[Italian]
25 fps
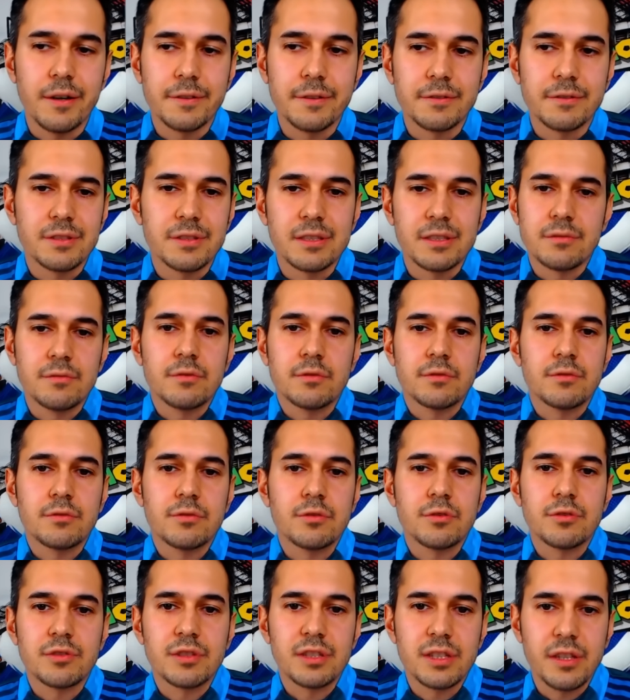non, si, non,
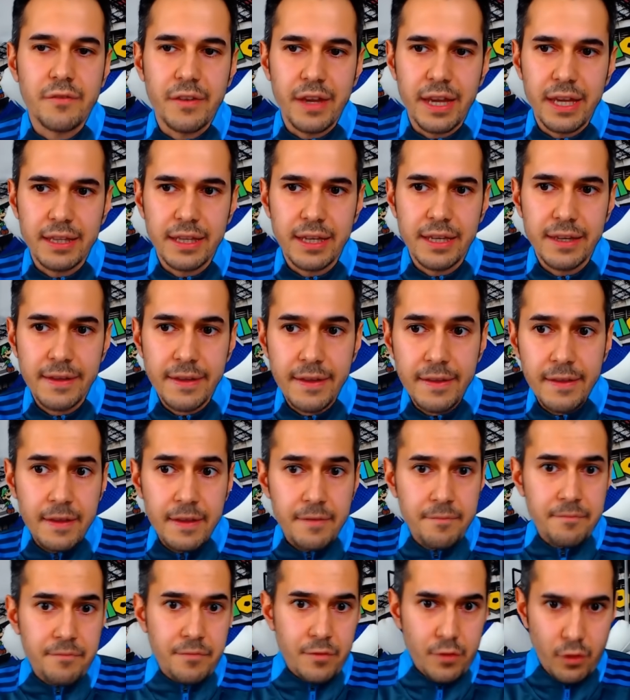non si vede,
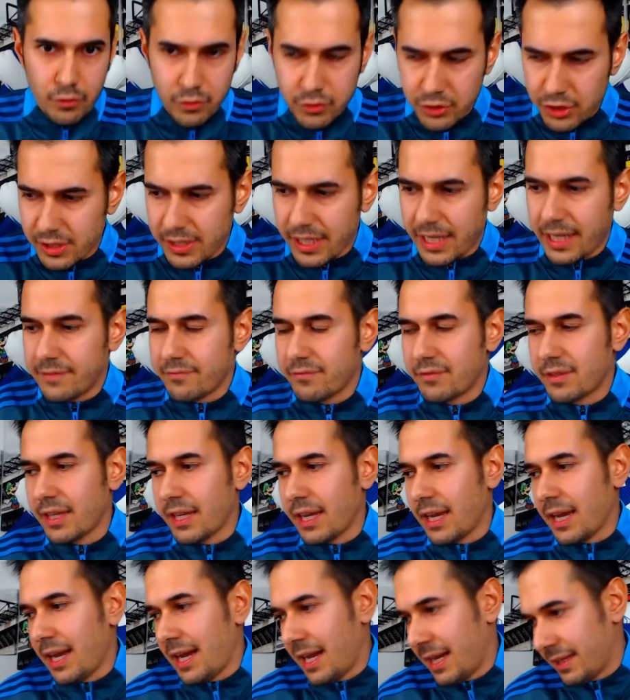
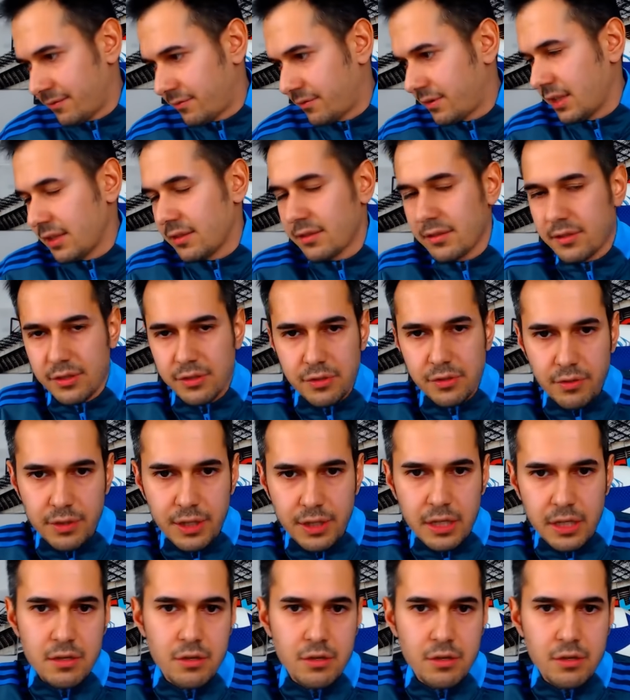nonostante, attenzione,